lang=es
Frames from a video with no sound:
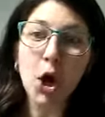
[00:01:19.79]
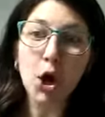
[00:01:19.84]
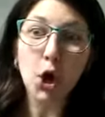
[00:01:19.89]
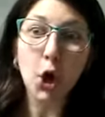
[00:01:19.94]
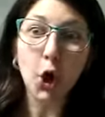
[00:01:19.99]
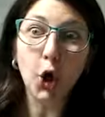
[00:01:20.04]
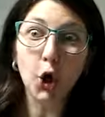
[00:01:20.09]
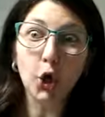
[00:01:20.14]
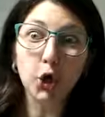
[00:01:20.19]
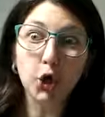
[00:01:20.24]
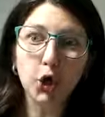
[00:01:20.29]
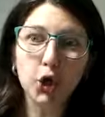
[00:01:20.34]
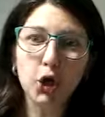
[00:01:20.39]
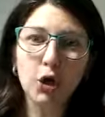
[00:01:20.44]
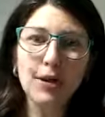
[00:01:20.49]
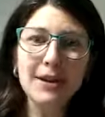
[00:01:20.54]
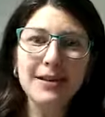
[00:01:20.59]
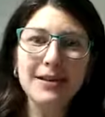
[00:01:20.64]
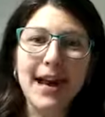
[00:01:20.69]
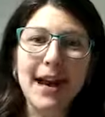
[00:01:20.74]
Los
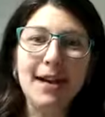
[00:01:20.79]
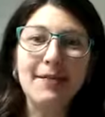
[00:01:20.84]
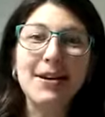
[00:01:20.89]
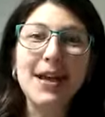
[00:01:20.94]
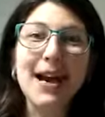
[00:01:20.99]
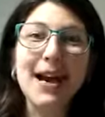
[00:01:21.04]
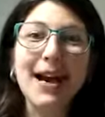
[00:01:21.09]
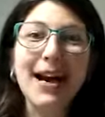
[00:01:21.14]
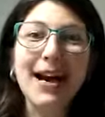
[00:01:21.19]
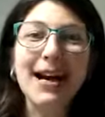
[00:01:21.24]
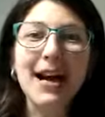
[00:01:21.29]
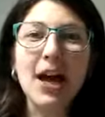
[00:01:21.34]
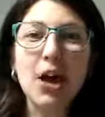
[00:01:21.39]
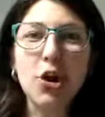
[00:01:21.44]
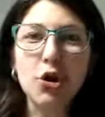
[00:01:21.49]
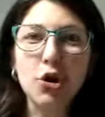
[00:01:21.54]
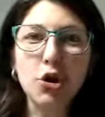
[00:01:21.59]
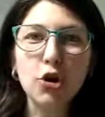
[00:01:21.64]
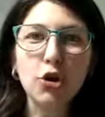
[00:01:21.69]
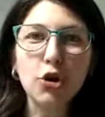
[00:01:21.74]
controles habían
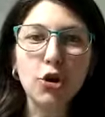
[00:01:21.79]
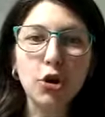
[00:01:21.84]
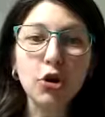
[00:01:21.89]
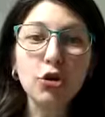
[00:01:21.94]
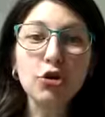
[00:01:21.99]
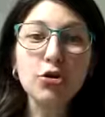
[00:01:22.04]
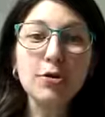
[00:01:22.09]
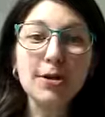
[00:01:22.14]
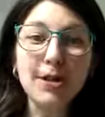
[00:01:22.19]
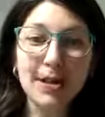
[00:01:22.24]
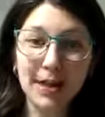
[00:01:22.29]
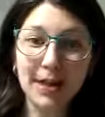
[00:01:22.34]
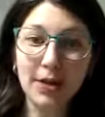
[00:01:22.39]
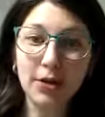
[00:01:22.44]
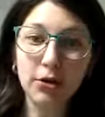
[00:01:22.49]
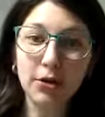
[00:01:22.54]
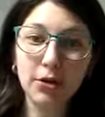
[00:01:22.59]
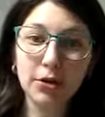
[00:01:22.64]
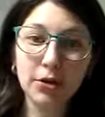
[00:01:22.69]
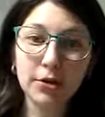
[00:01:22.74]
ganado 2
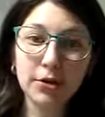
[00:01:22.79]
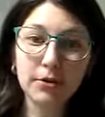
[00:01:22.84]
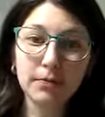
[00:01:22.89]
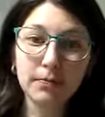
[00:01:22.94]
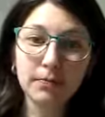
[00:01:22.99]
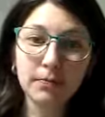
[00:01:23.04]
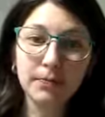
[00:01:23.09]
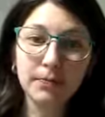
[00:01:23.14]
kilos.